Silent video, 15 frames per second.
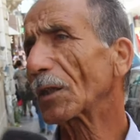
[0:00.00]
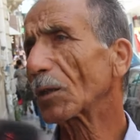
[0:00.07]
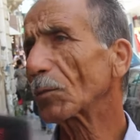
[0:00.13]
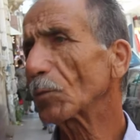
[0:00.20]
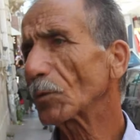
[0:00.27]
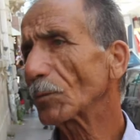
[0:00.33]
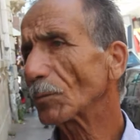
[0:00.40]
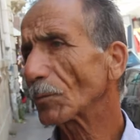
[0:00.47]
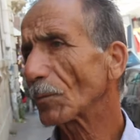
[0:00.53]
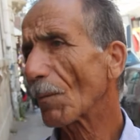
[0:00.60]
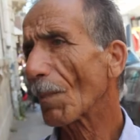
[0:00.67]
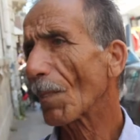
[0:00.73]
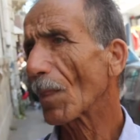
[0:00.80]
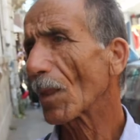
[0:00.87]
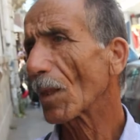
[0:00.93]

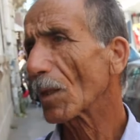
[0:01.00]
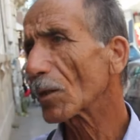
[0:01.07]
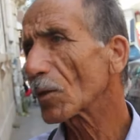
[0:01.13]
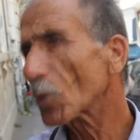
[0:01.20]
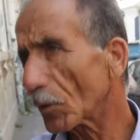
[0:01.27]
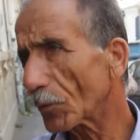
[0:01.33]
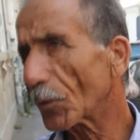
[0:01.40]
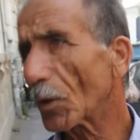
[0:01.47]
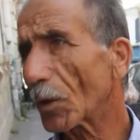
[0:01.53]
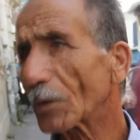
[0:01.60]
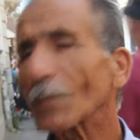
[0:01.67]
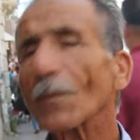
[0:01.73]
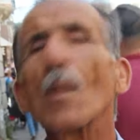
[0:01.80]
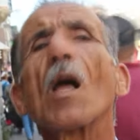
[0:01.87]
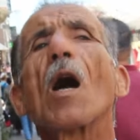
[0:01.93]
نخدم ماديا
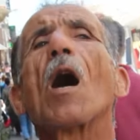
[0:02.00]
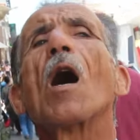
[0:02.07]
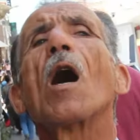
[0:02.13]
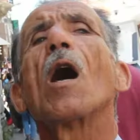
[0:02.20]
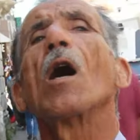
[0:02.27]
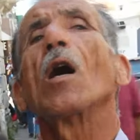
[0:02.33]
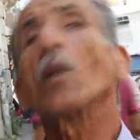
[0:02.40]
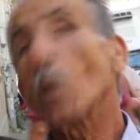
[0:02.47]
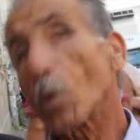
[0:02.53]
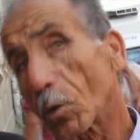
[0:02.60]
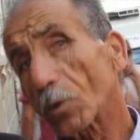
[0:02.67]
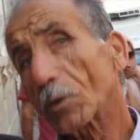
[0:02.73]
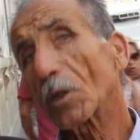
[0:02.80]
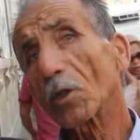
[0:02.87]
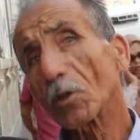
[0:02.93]
انا مش خايبه
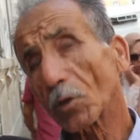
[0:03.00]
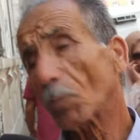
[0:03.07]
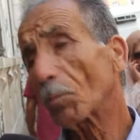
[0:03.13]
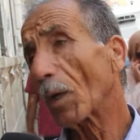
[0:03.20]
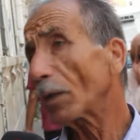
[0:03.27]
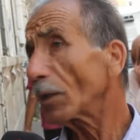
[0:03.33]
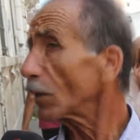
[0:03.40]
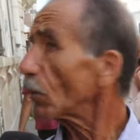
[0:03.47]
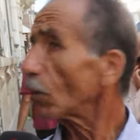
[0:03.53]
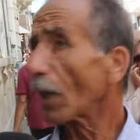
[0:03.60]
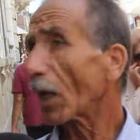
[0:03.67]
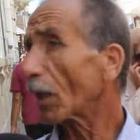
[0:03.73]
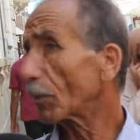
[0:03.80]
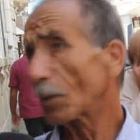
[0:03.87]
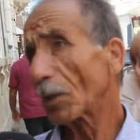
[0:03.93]
اليهودي يصب علينا
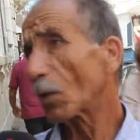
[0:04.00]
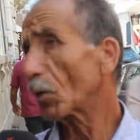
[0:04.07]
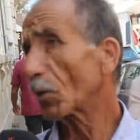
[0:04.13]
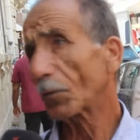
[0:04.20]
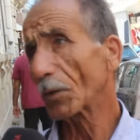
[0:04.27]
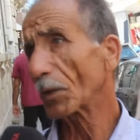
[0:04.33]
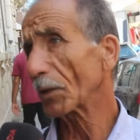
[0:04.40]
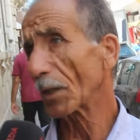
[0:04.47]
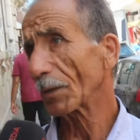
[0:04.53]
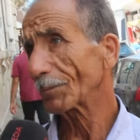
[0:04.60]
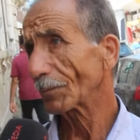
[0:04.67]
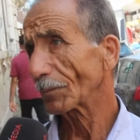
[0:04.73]
والعربي ياكل فينا